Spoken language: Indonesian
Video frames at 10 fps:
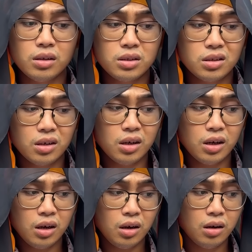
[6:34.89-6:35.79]

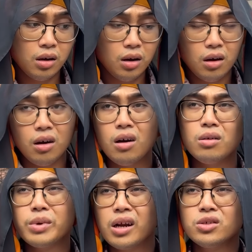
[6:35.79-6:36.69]
sih. Kalau
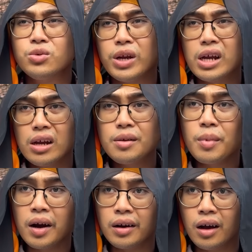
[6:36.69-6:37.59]
mereka curiga
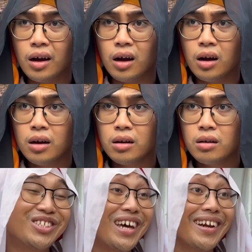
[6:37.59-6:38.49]
gimana?
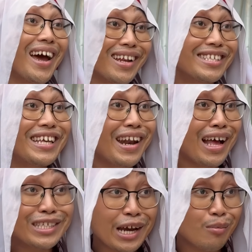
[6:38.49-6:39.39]
Cari alasan
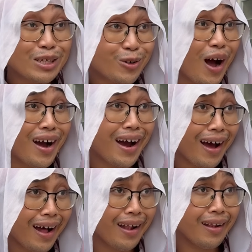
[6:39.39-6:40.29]
aja yang masuk
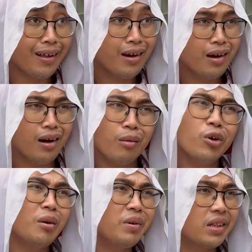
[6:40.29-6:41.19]
akal. Kamu
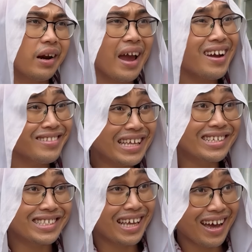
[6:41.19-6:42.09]
kan pinter acting,
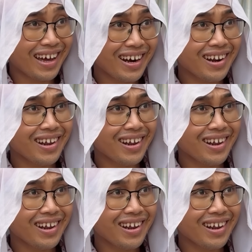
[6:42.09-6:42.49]
Sar.